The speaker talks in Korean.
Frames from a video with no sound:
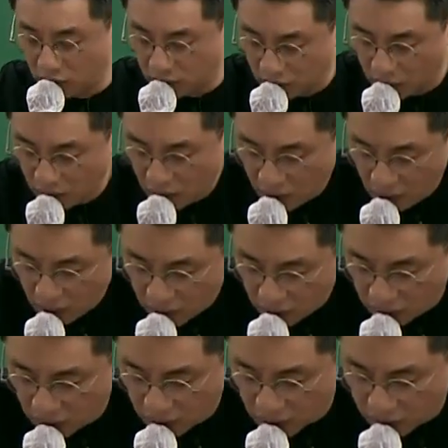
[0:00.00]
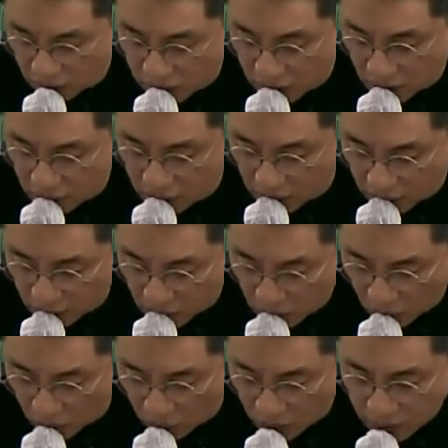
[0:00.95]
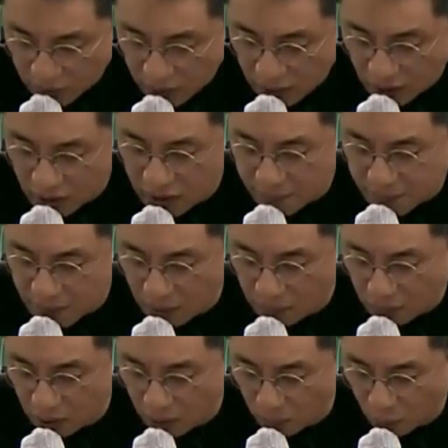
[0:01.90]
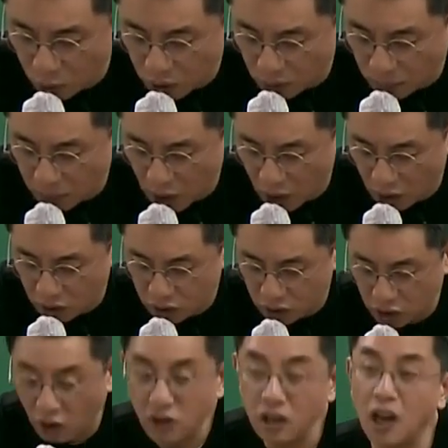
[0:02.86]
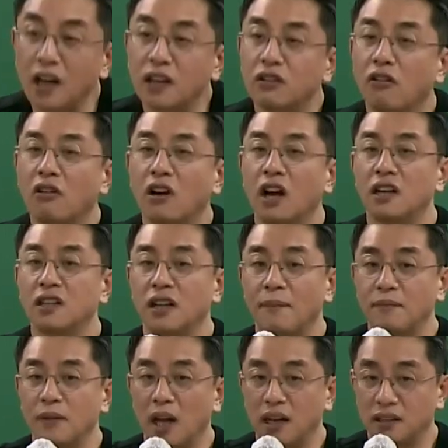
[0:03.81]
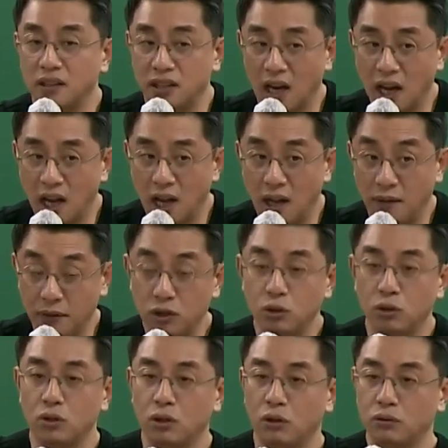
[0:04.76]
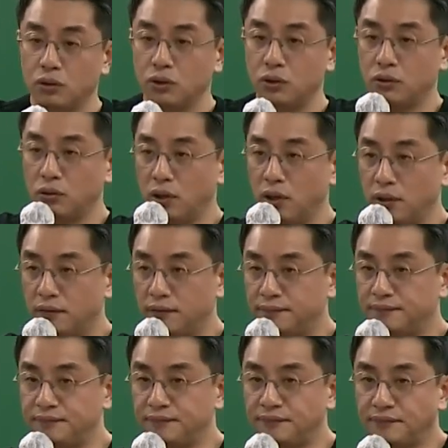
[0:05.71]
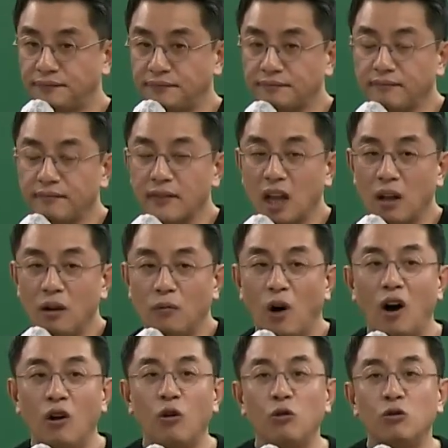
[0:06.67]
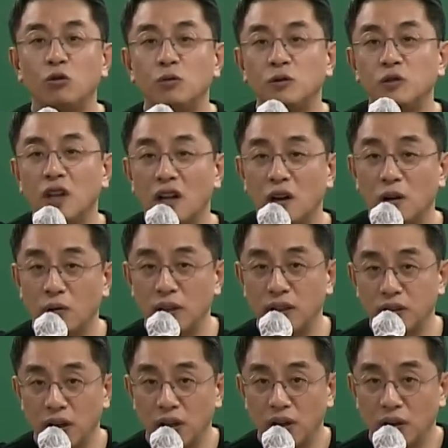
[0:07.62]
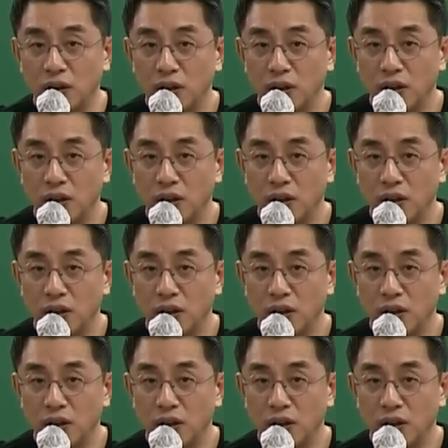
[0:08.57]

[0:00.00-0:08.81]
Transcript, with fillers: 그래서 틀린 선지가 되겠고, 이십사 번에 보시면 연락 역할 담당자, 밑줄 쳐두시고요. 뭐하고 구분하라고 했어요?